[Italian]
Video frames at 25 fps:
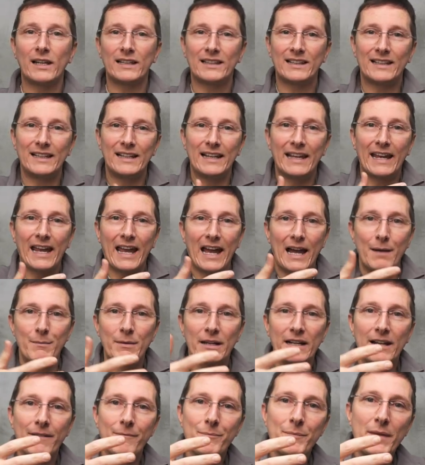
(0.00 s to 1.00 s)
la
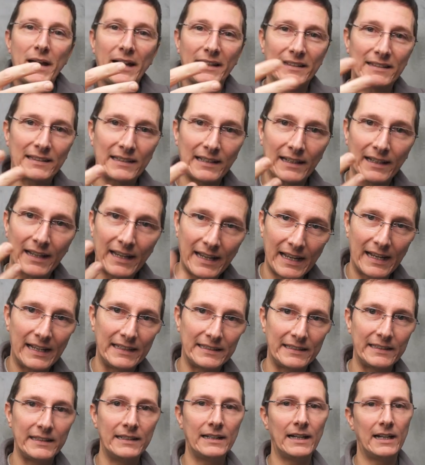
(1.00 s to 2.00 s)
telecamera
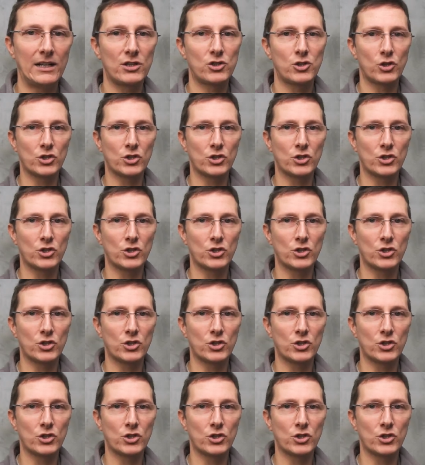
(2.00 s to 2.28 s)
attaccati al